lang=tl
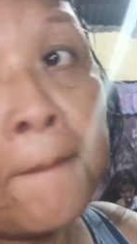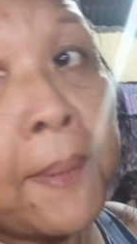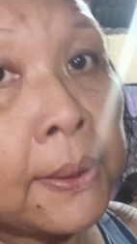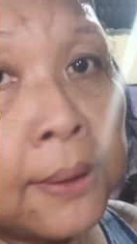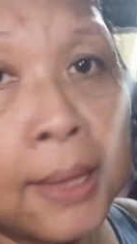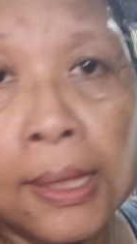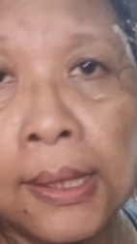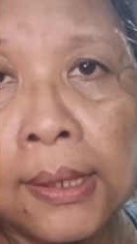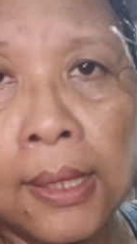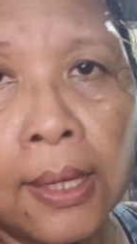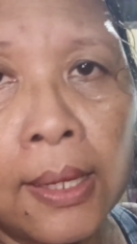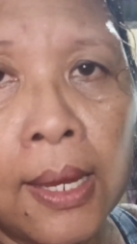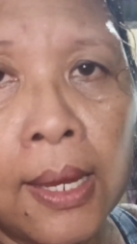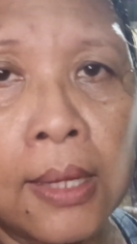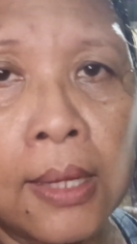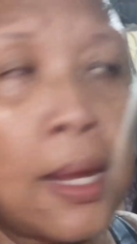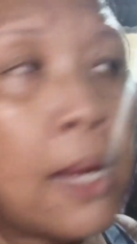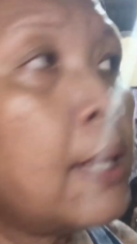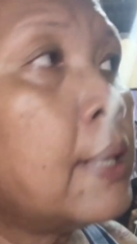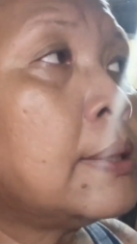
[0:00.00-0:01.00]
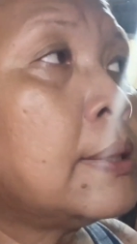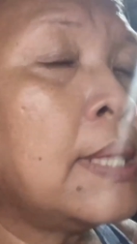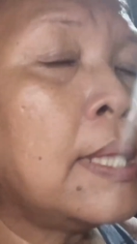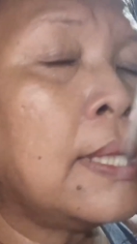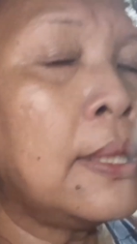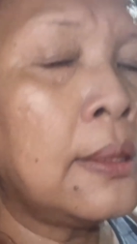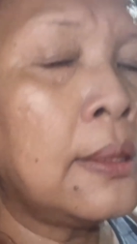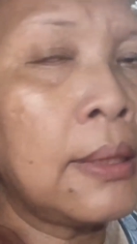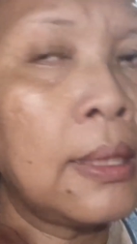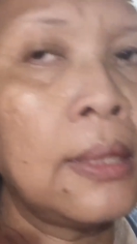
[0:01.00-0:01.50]
patay na yan ay
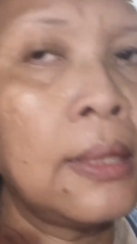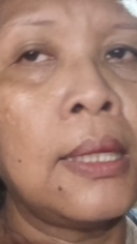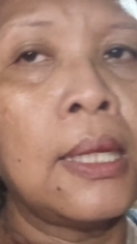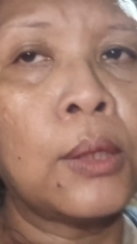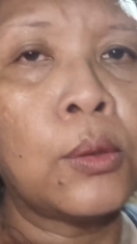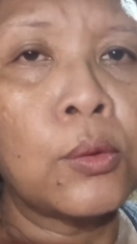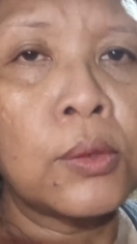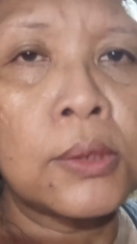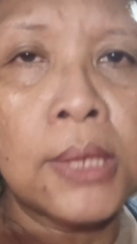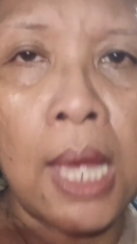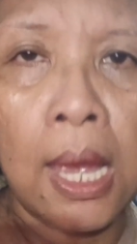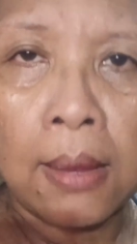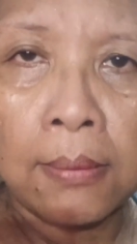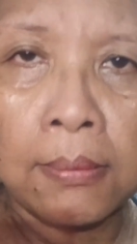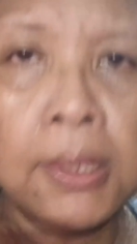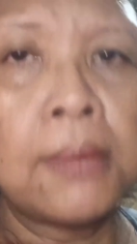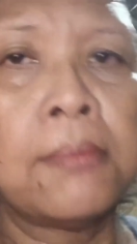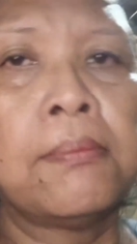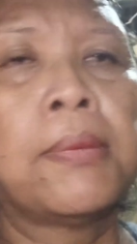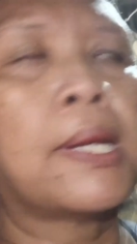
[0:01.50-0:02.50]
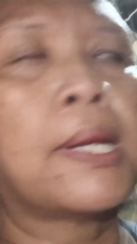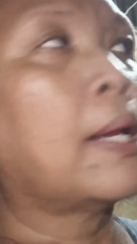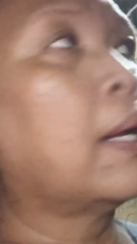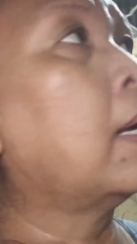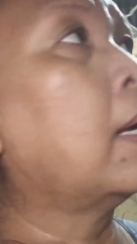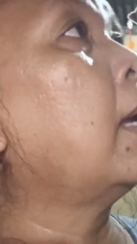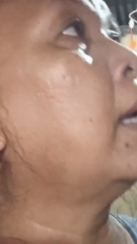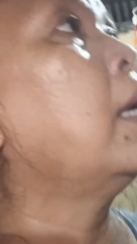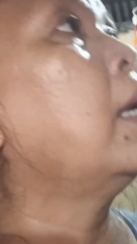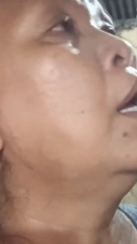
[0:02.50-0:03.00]
hindi dito sa aming
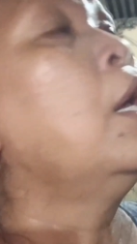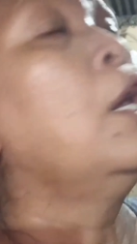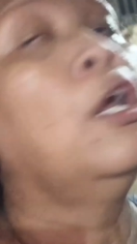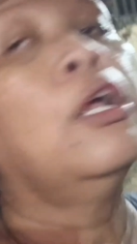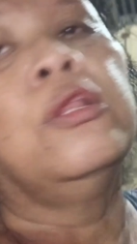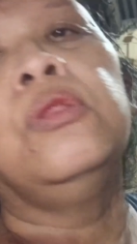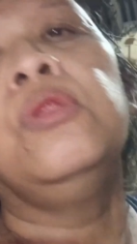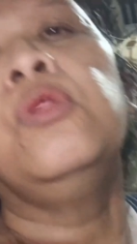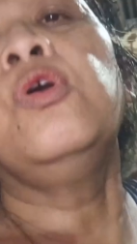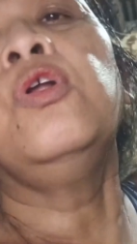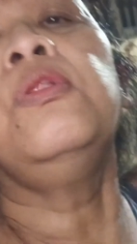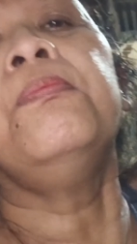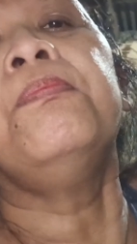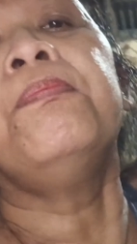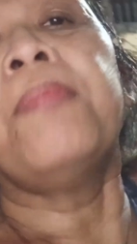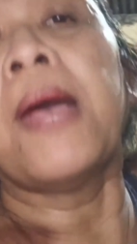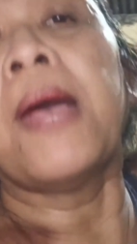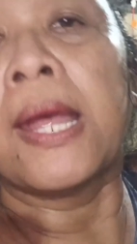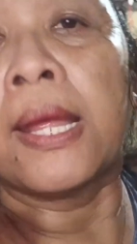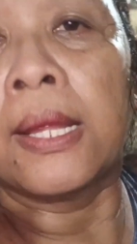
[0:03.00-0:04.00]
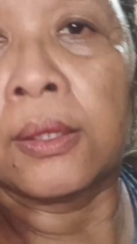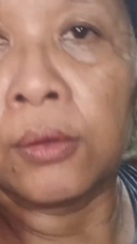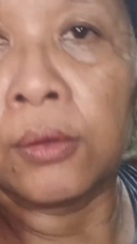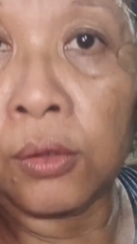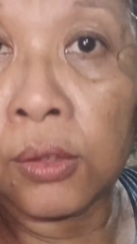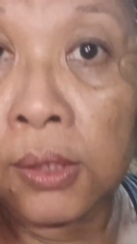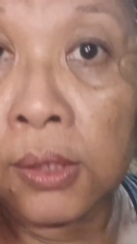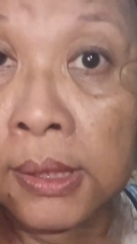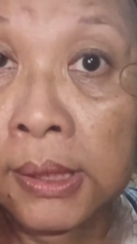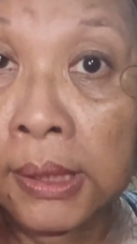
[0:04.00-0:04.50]
barangay. Doon pa,
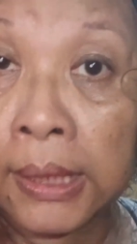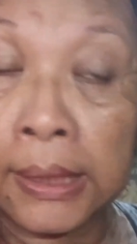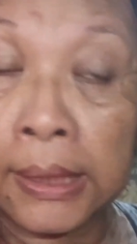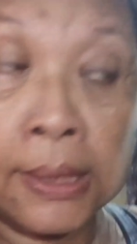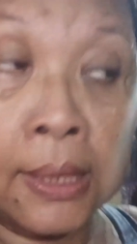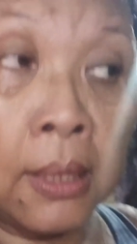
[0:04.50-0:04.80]
doon,